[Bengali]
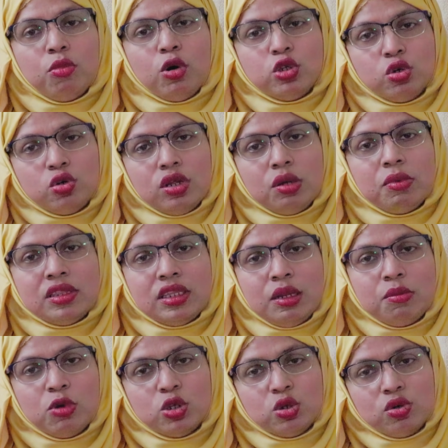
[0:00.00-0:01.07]
বছরে বা
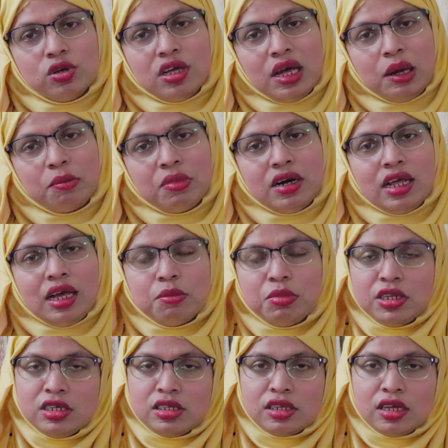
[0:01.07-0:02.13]
তিন বছরে একবার
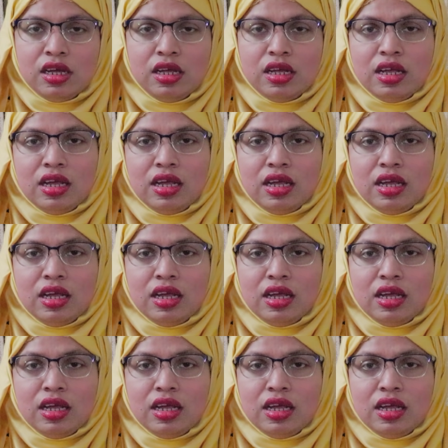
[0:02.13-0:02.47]
ডায়াবেটিসটা